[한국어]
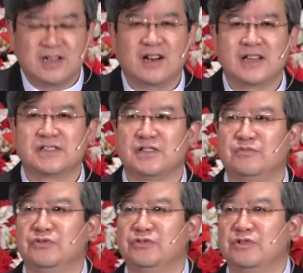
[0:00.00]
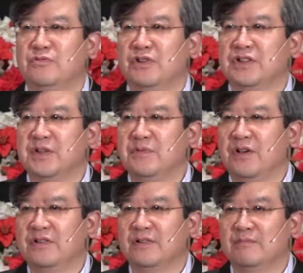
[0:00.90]
일을 하시는 분들을 보게
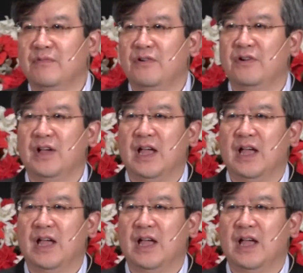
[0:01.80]
되면 뭐